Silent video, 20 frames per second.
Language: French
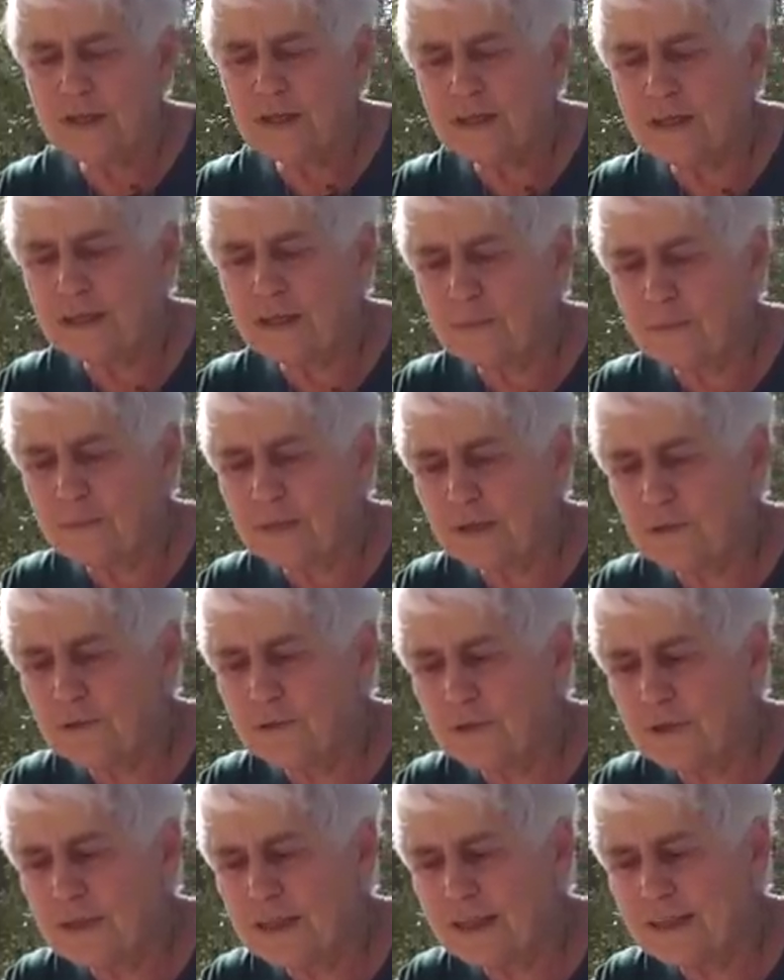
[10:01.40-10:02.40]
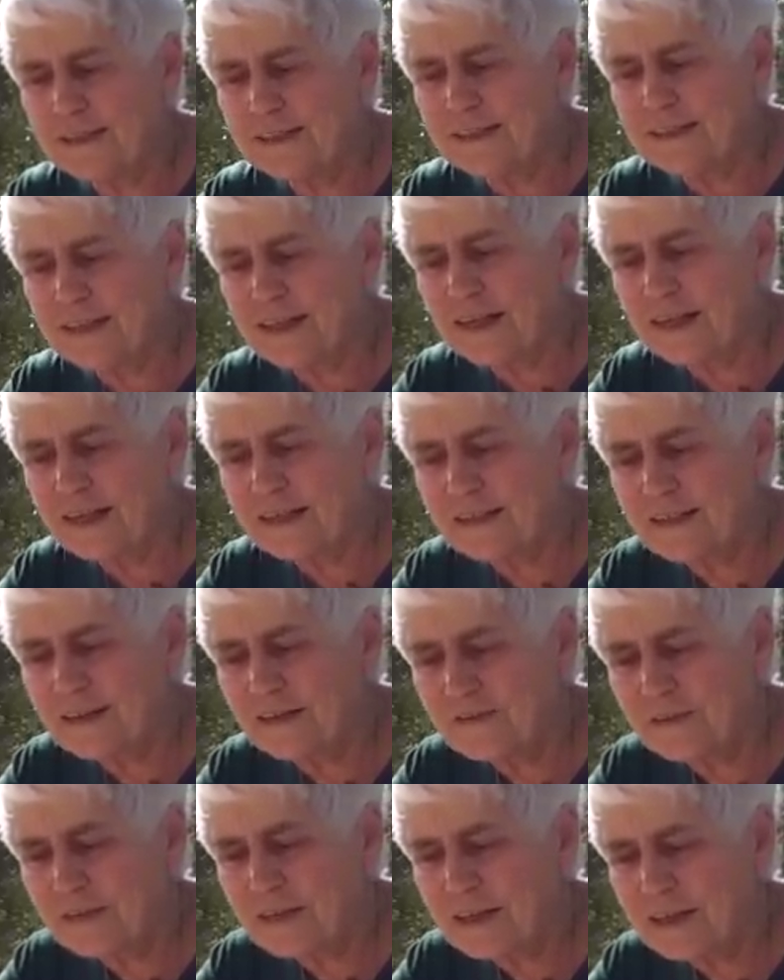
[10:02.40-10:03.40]
et n'a pas de lien direct
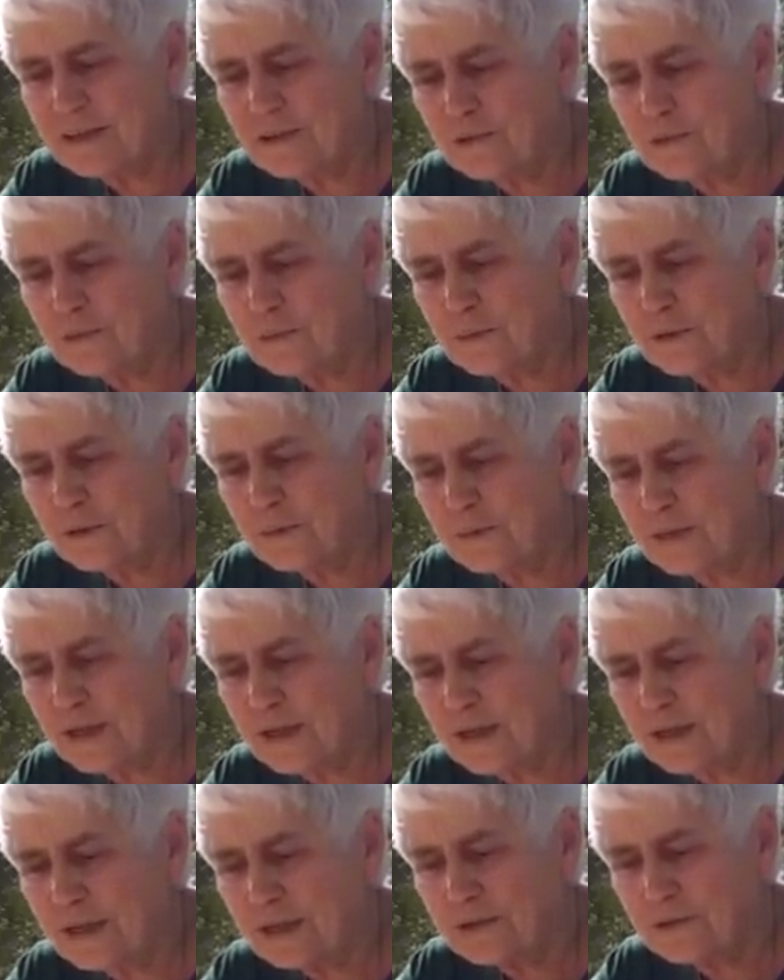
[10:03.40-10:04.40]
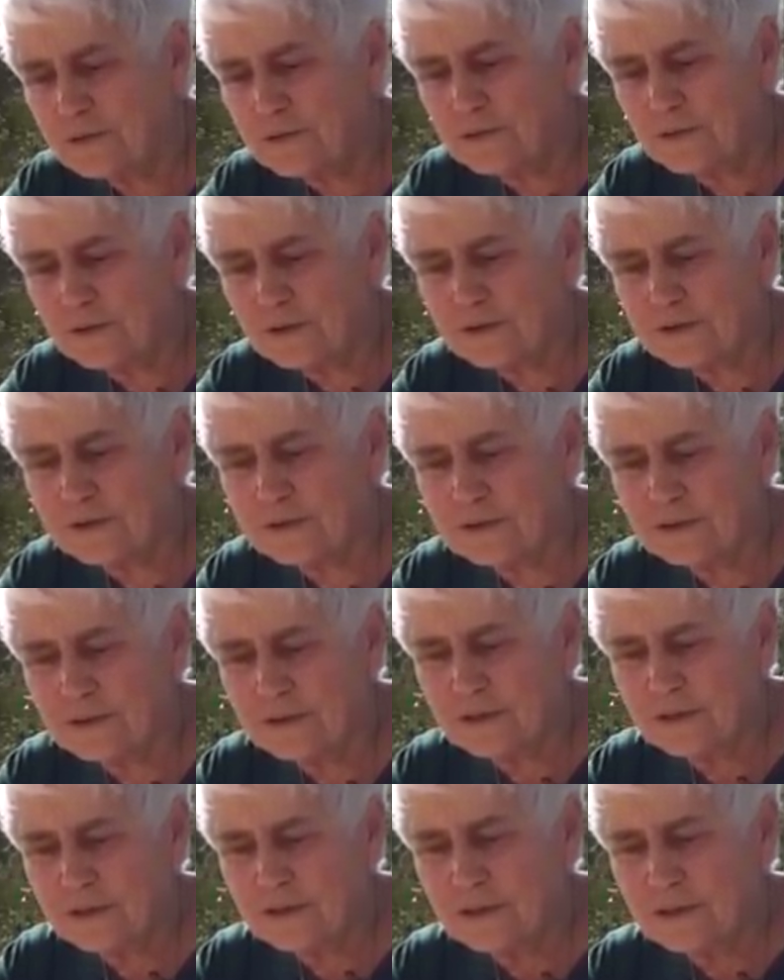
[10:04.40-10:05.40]
avec les deux premières lectures
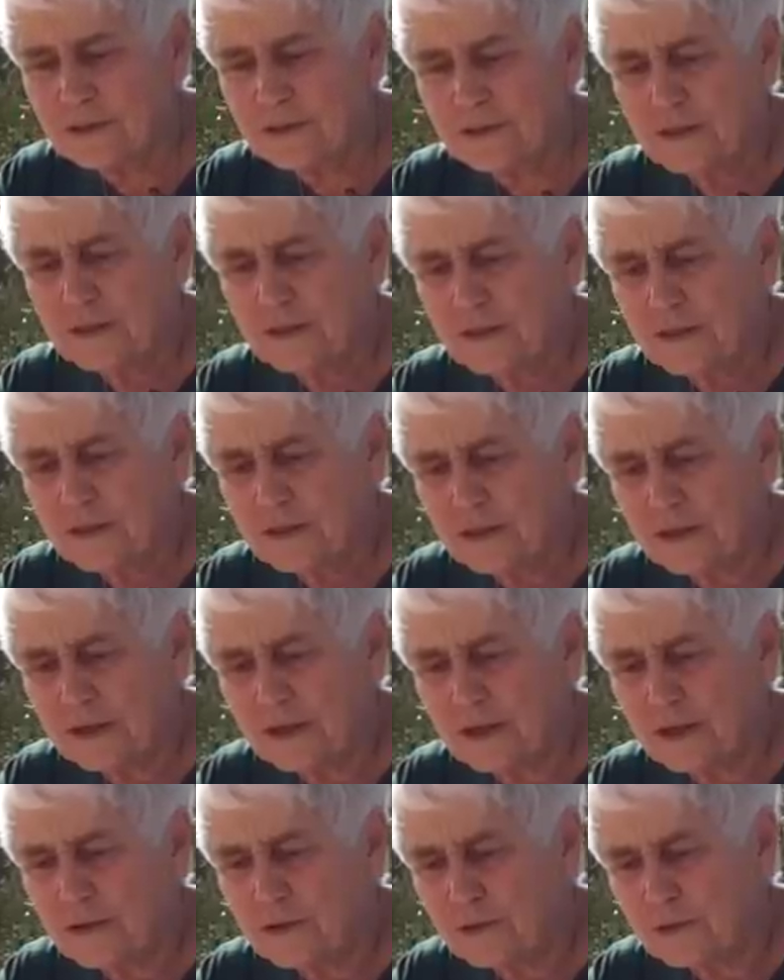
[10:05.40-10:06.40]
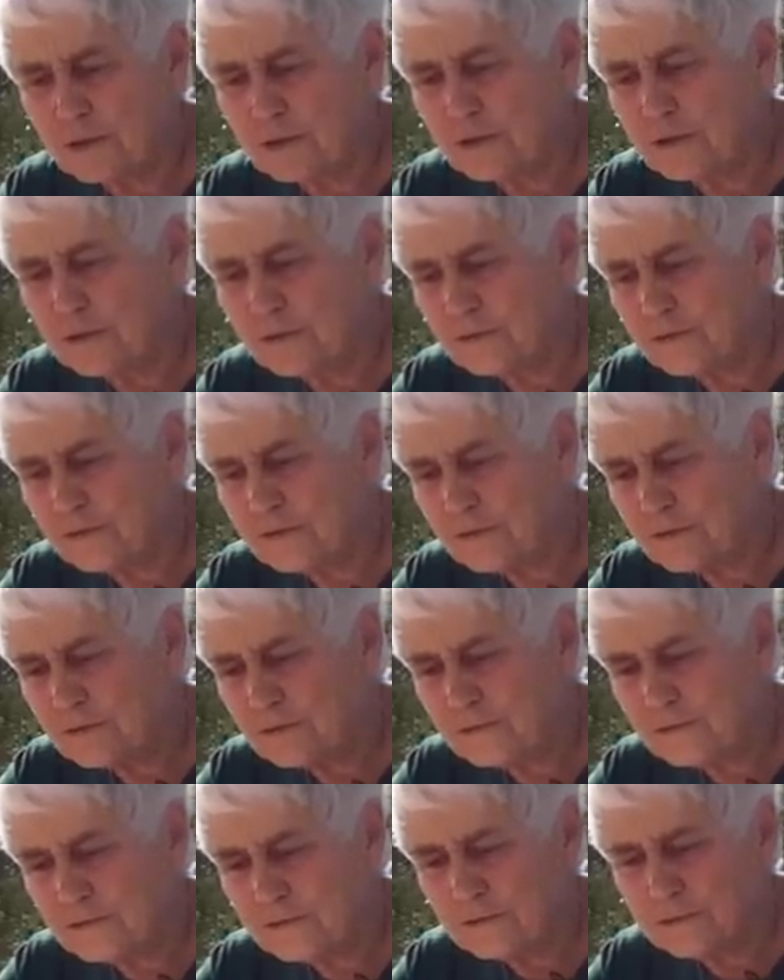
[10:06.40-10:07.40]
Alors,
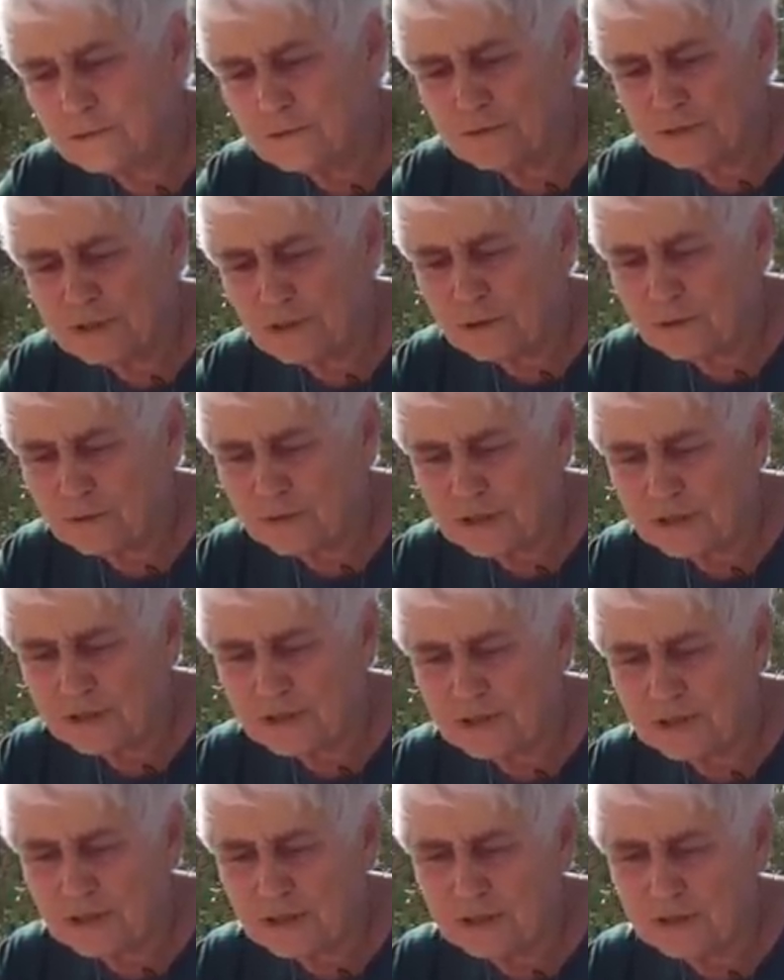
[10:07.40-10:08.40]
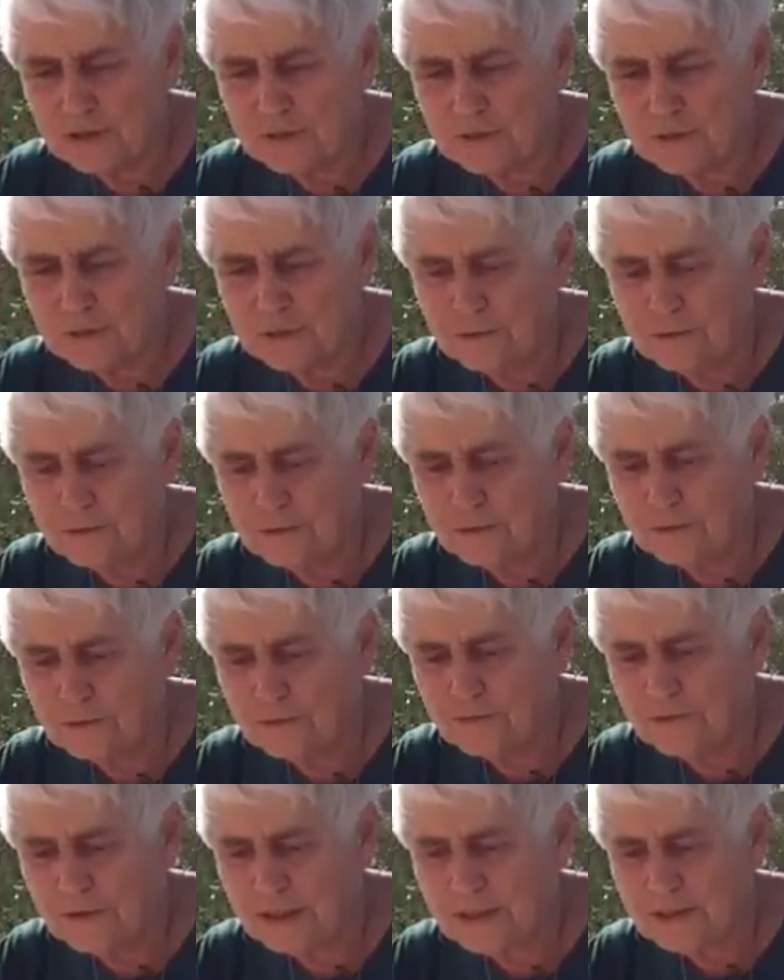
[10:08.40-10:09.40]
nous allons essayer de,
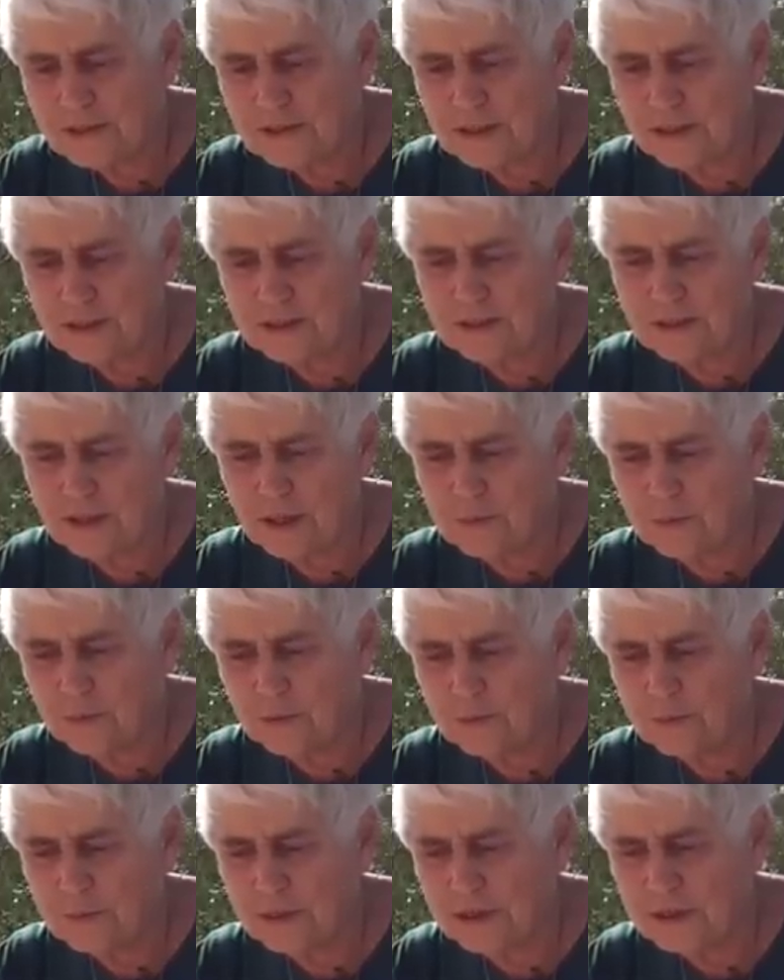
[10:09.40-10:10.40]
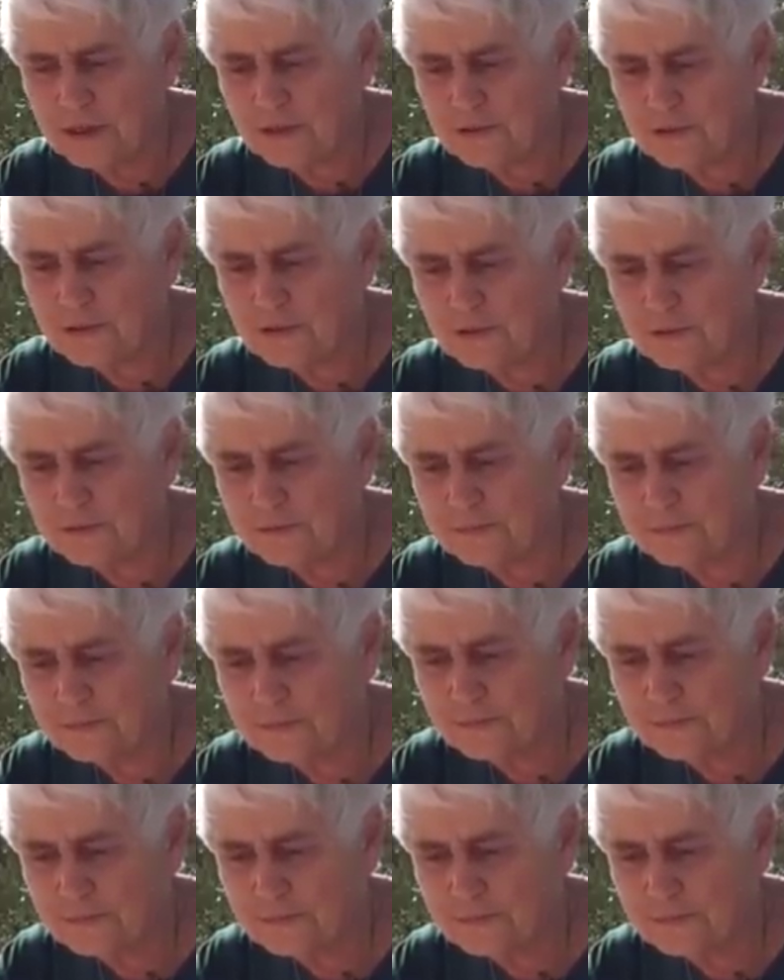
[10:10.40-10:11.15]
faire cette appropriation.